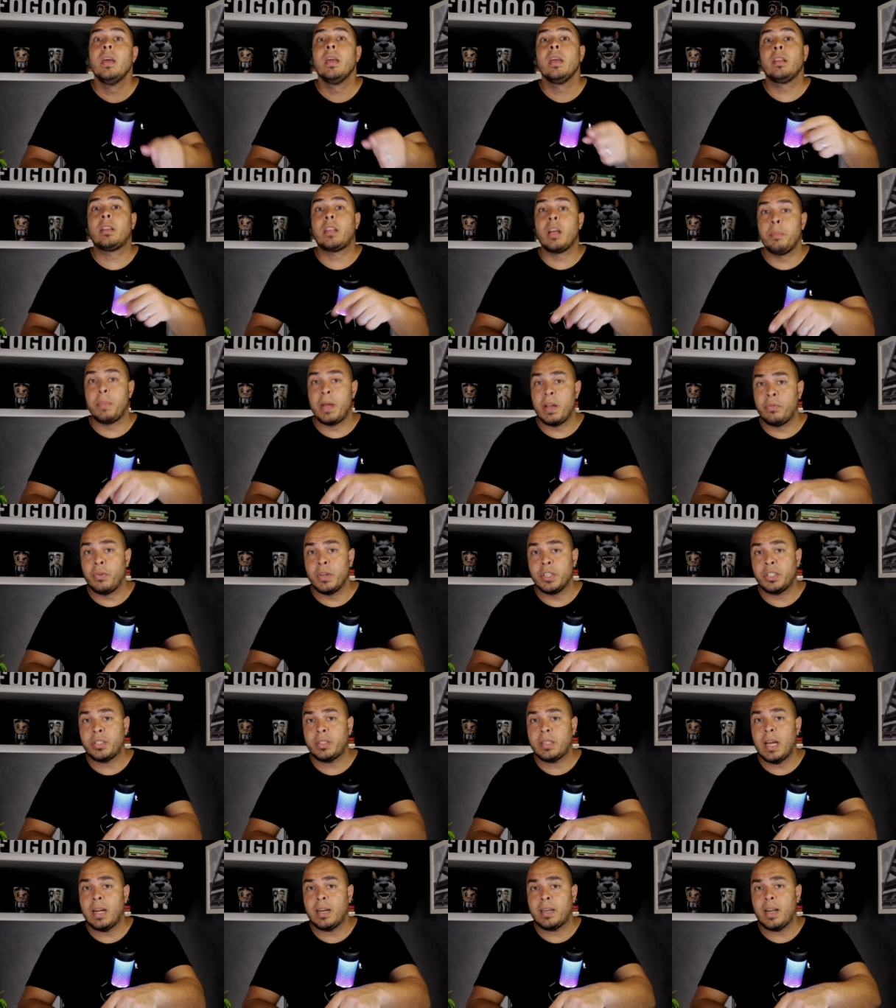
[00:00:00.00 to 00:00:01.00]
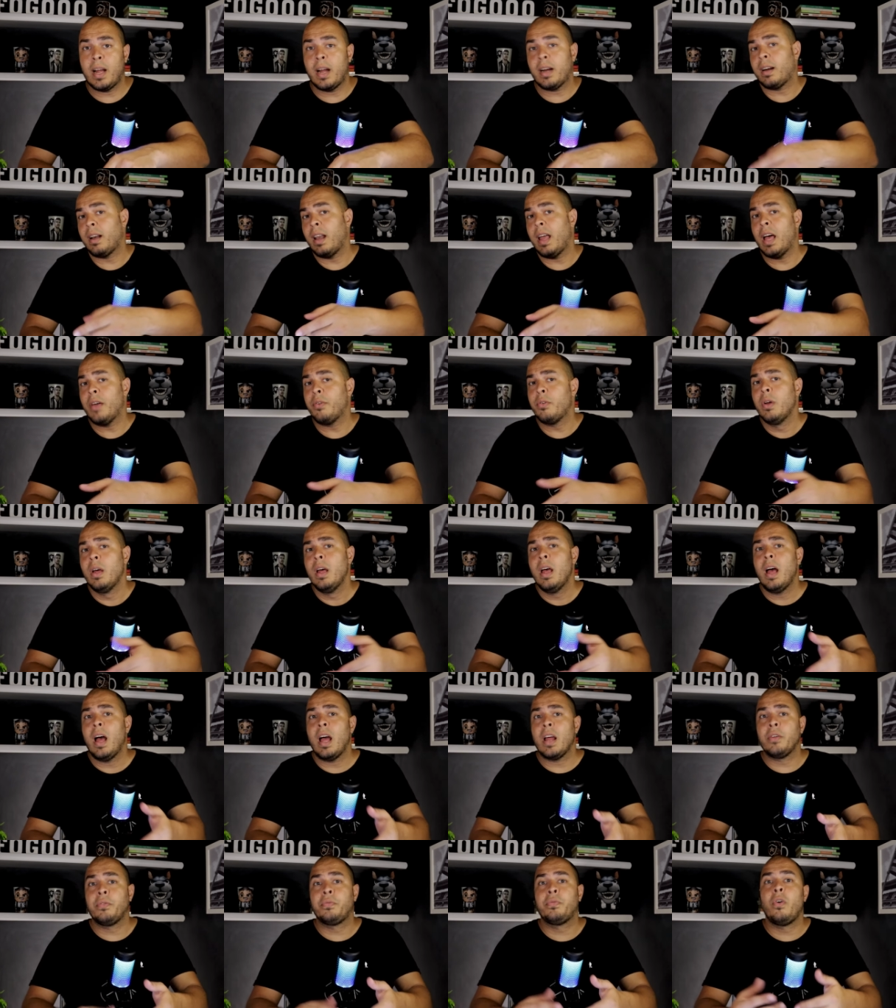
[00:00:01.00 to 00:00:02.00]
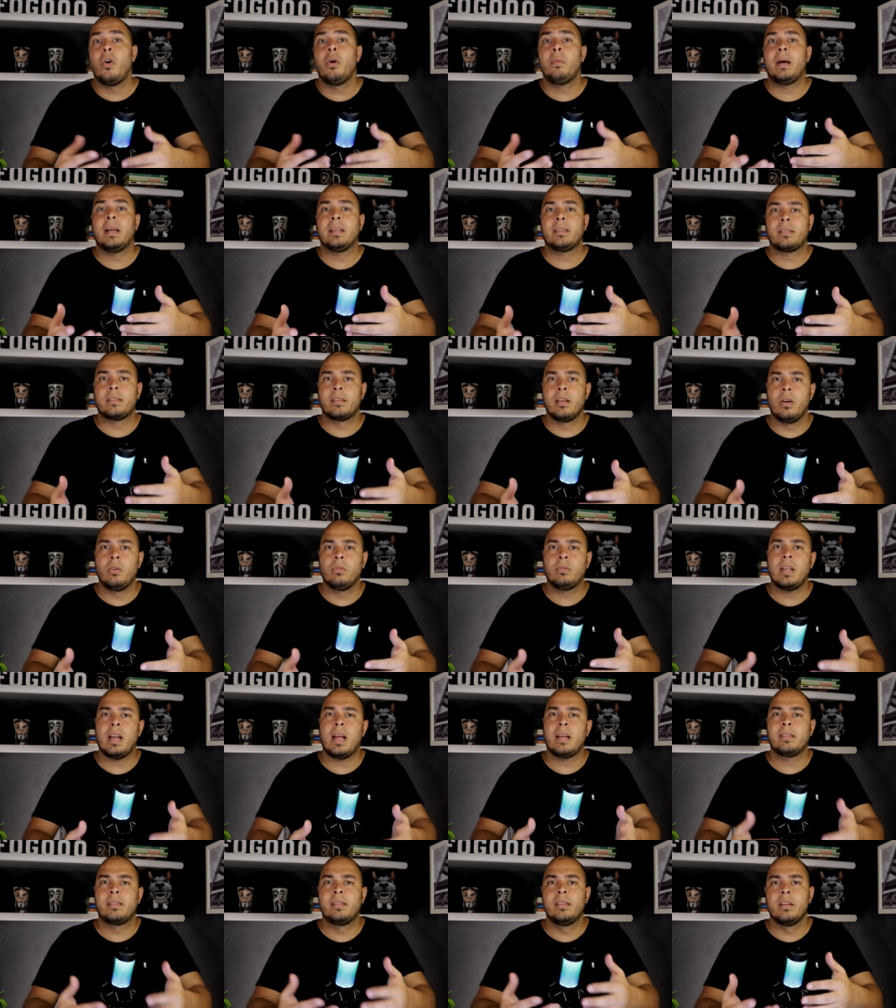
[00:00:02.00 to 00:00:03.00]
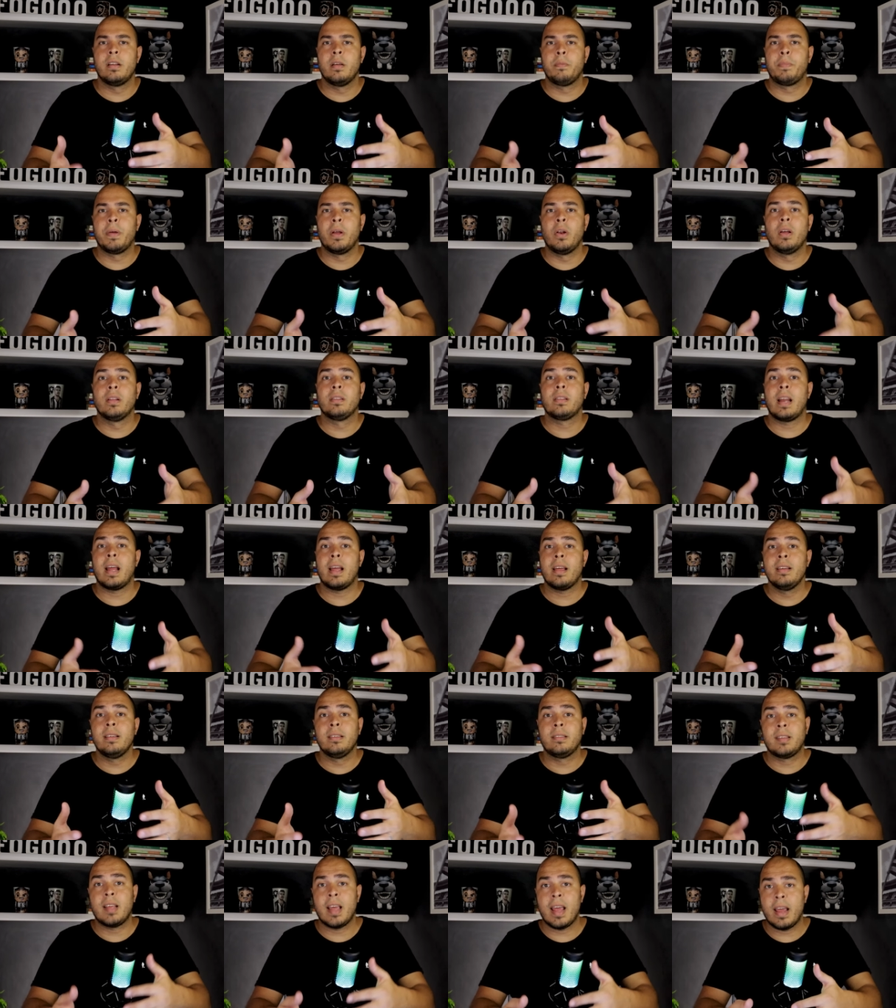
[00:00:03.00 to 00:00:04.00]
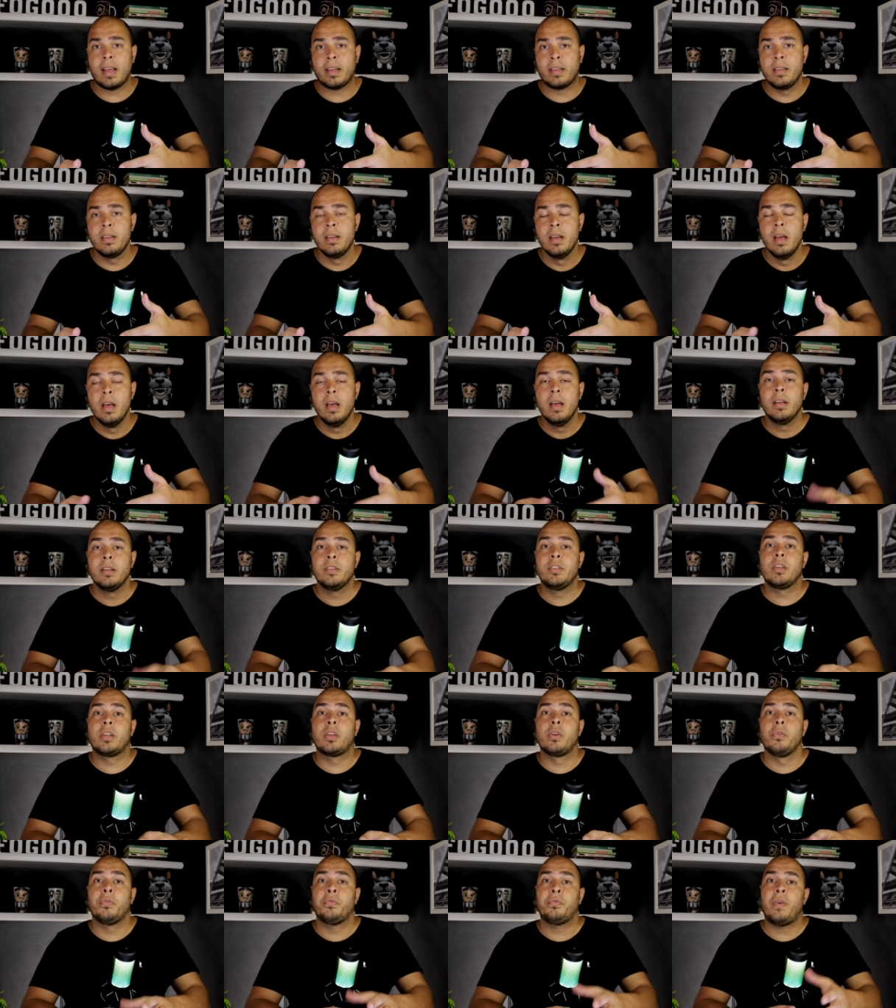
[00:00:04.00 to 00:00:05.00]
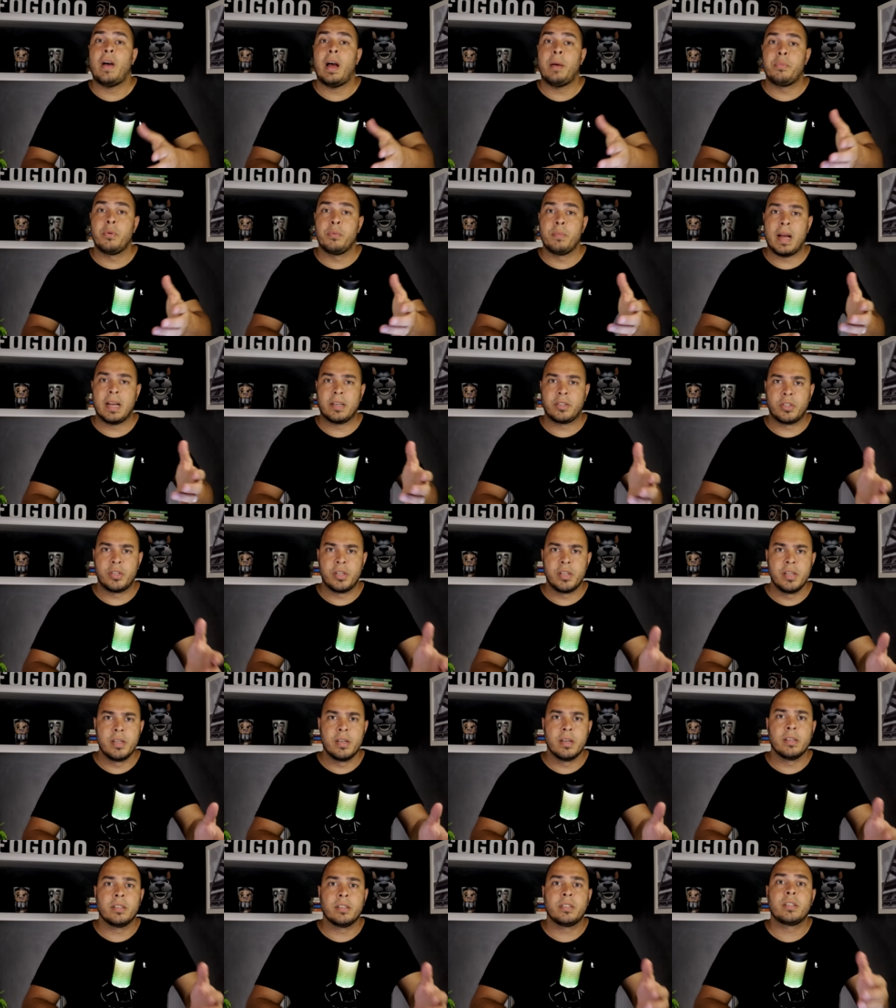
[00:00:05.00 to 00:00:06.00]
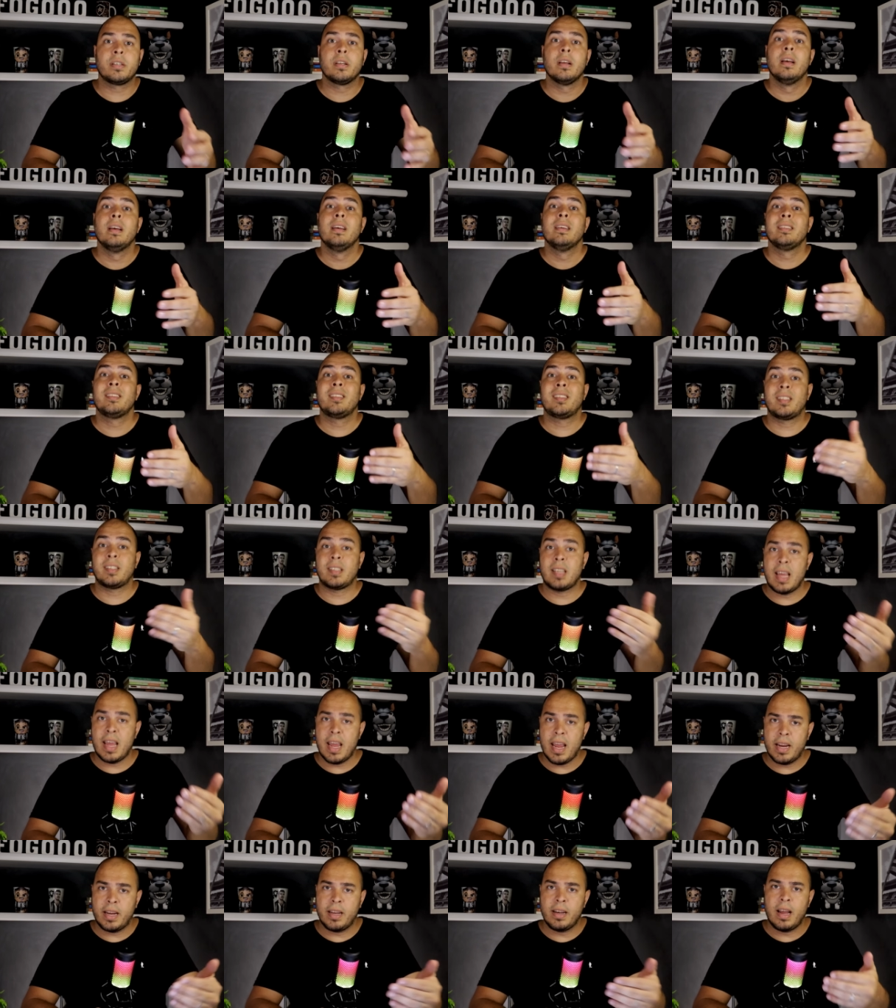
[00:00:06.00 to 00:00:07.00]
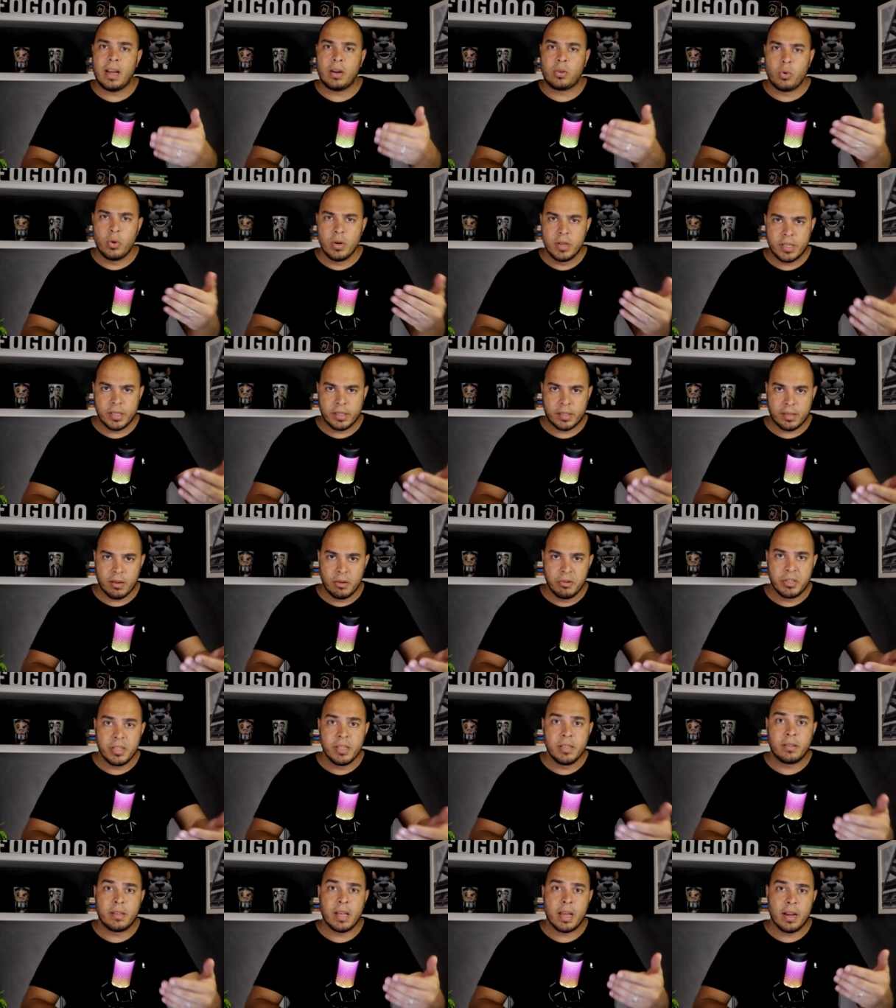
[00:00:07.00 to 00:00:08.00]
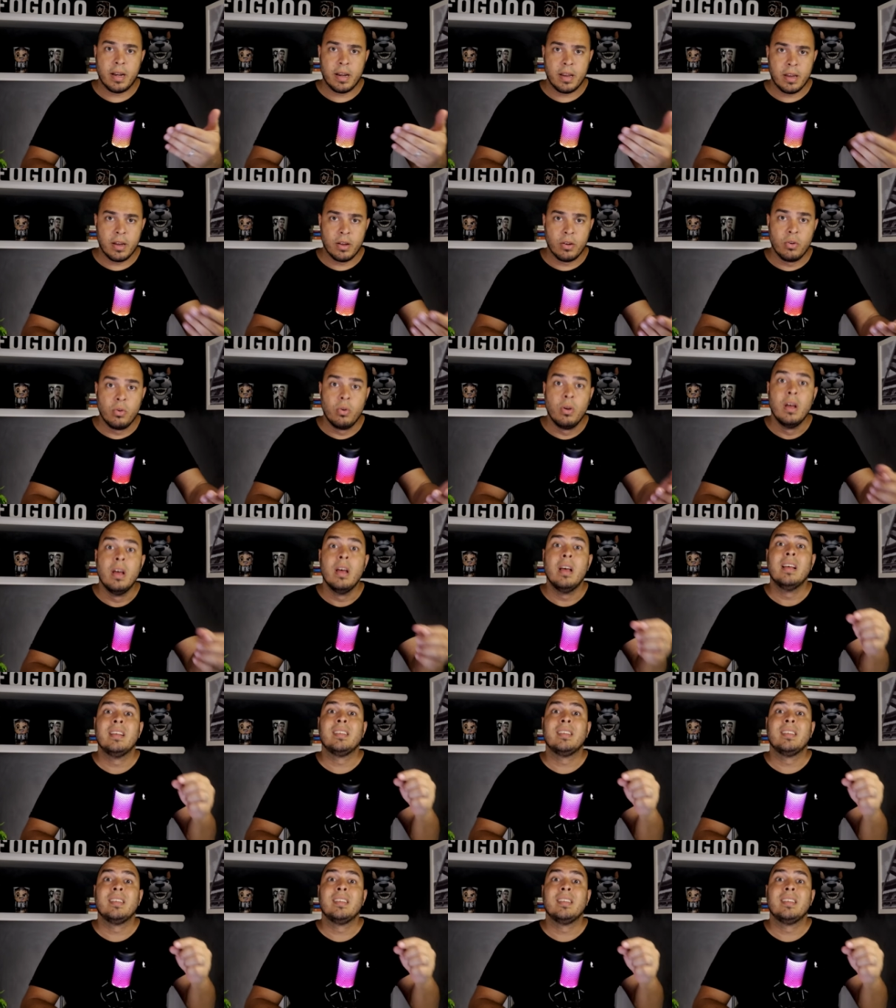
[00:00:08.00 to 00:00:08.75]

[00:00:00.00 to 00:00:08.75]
E também vou destacar, claro, a informação trazida pelo André Rizek de que o Fábio Matias segue na condição de interino,